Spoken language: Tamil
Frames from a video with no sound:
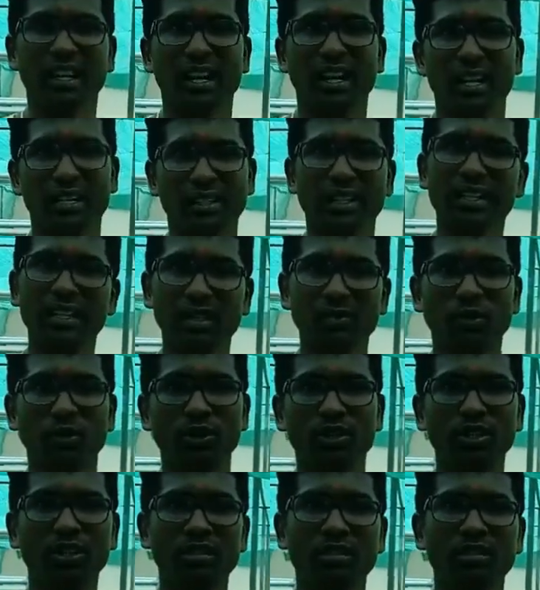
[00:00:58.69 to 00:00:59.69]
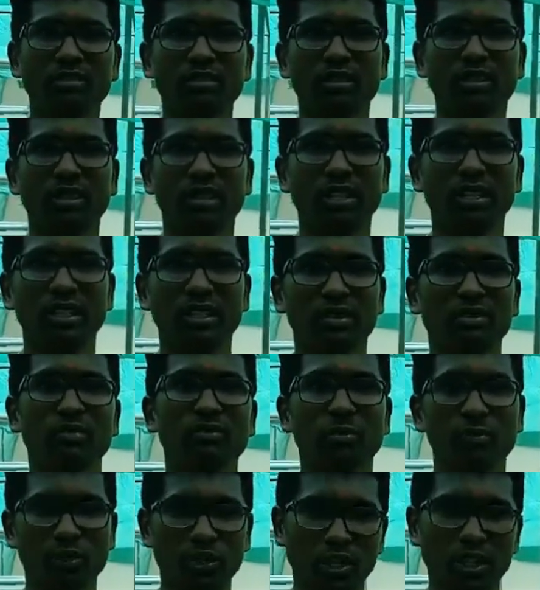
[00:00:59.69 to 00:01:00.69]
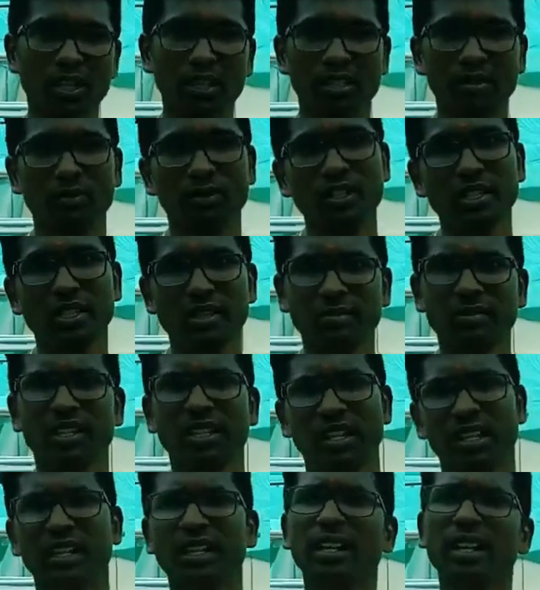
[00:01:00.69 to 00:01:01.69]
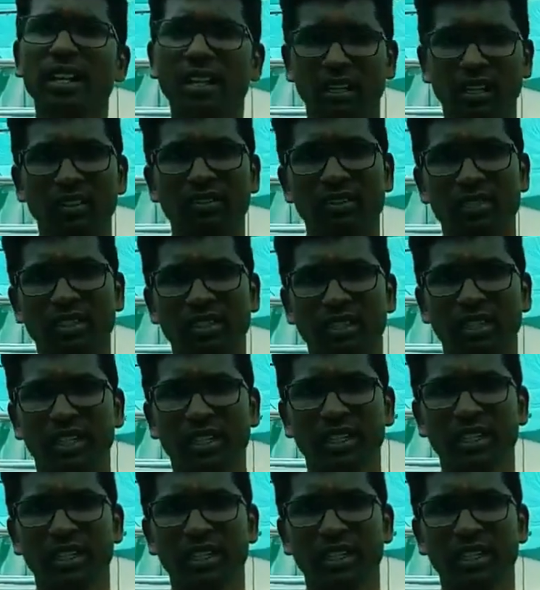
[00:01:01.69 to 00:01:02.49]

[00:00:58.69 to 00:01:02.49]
எடுக்க முடியும் ஆனால் முப்பது கிலோ எடுக்கும்போது நம்ம ரெகுலராக எடுக்கலாம் வச்சுக்கிங்களேன்